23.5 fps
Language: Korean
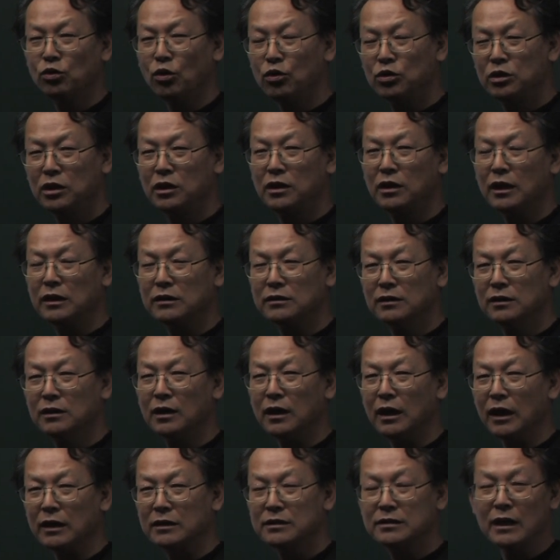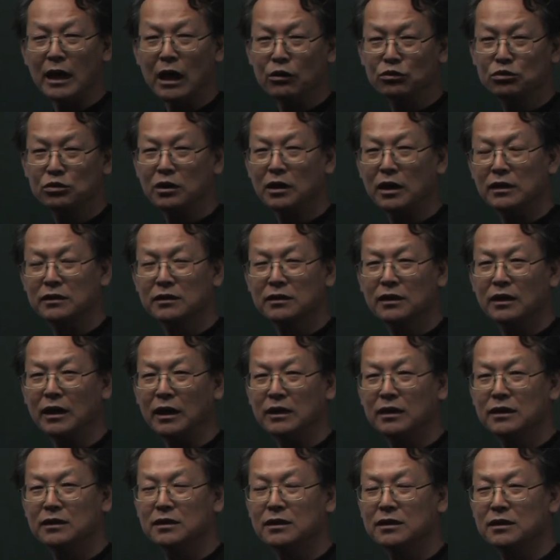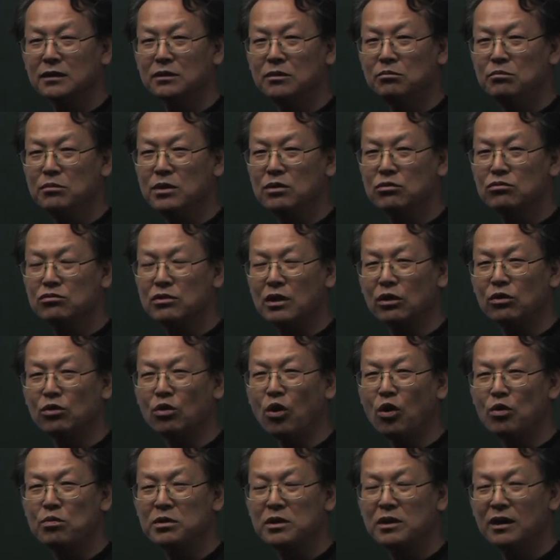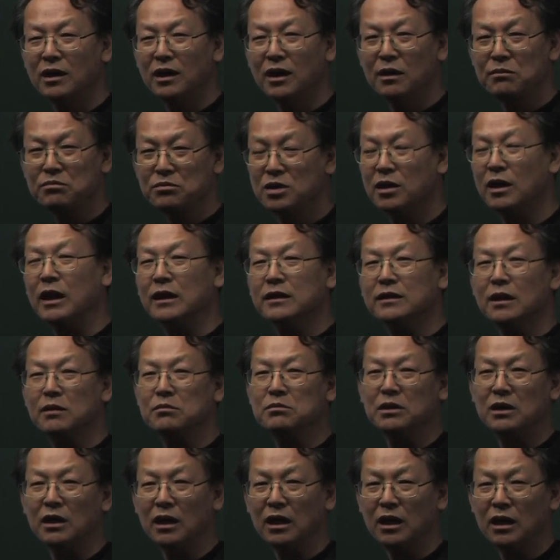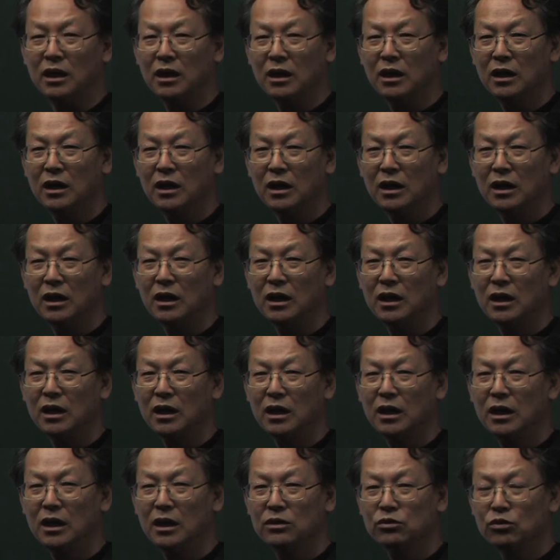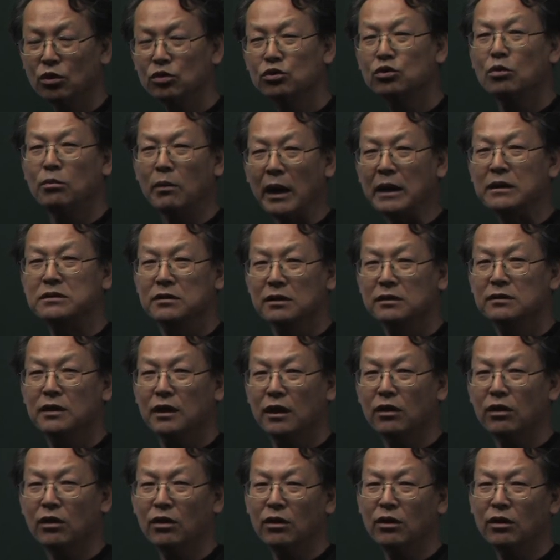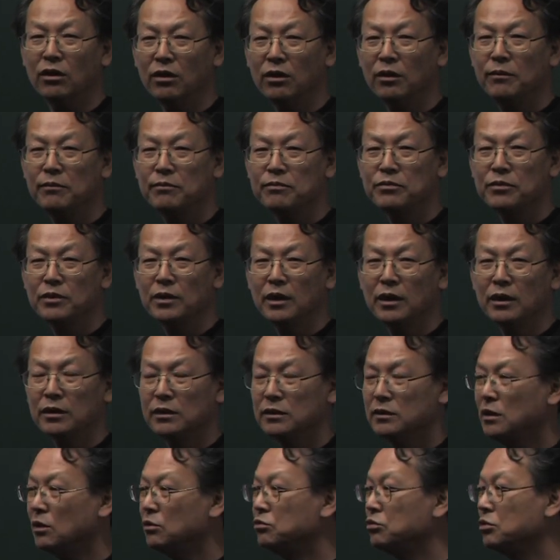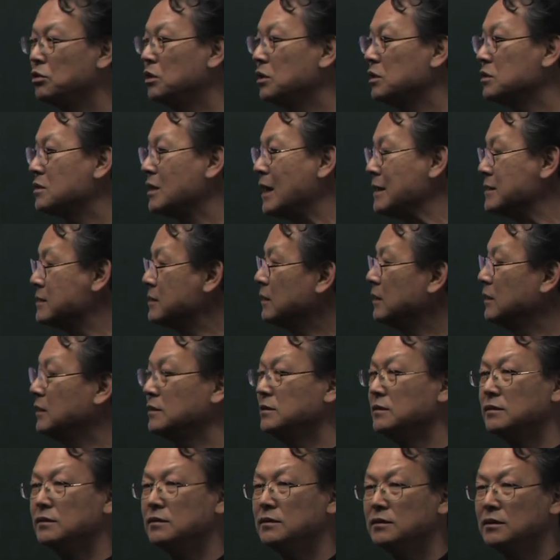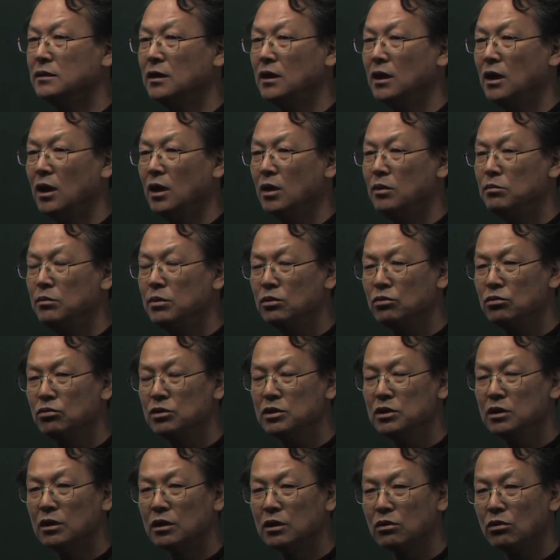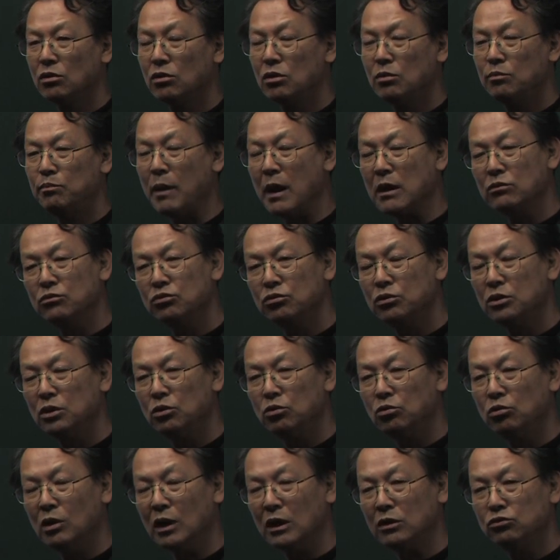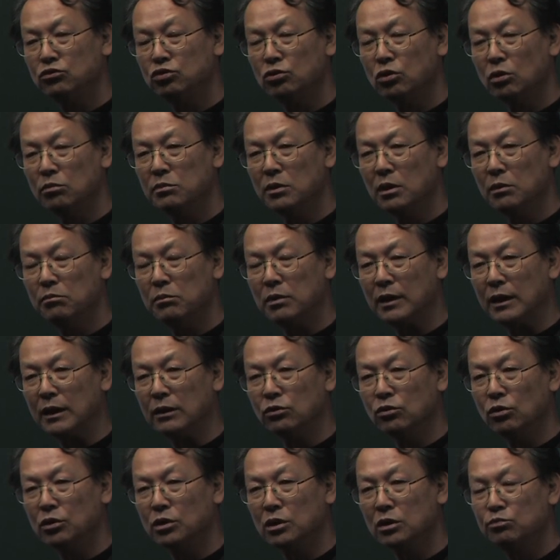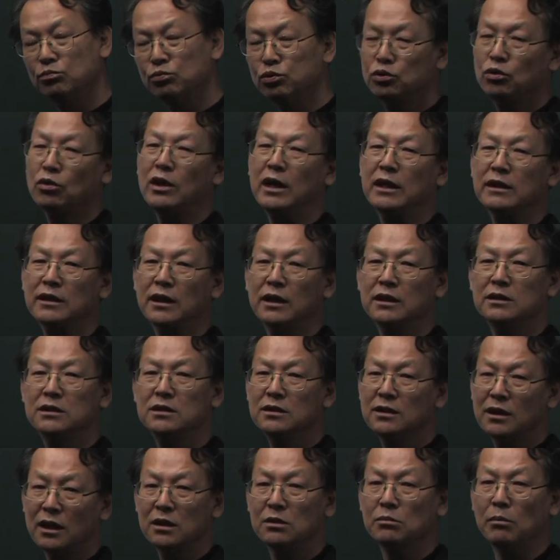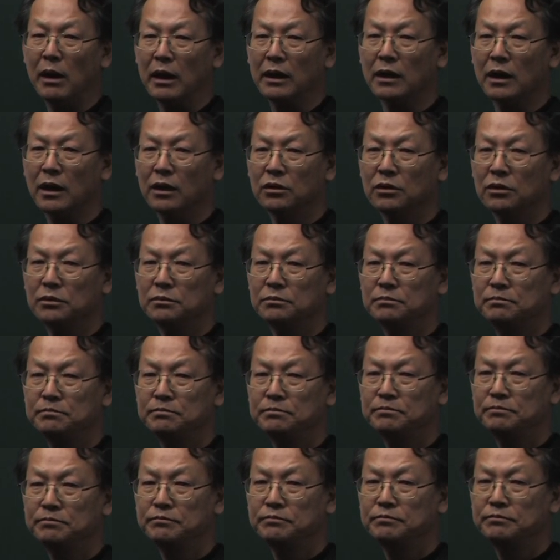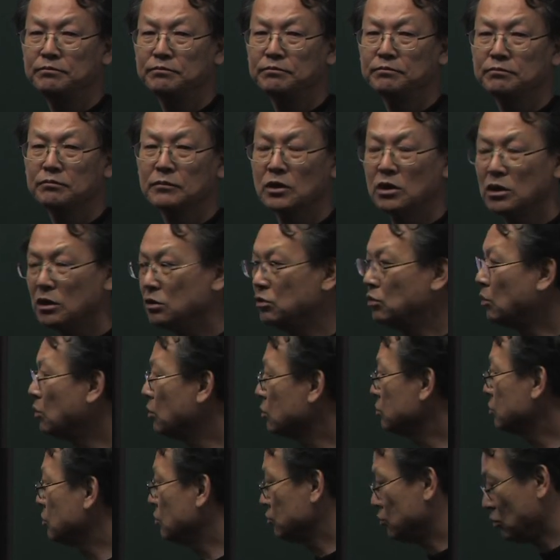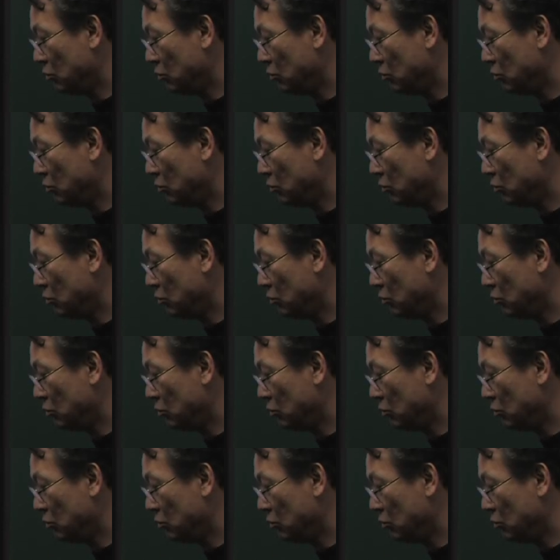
독일이라든가 사우디라든가 이런 거는 미국의 로비를 엄청 한답니다. 아, 돈도 많이 쓴대요 근데 우리는 사실은 미국 여론을 바꾸기 위한 주도 면밀한 노력이 부족하다는 진단이 많아요. 그런 노력도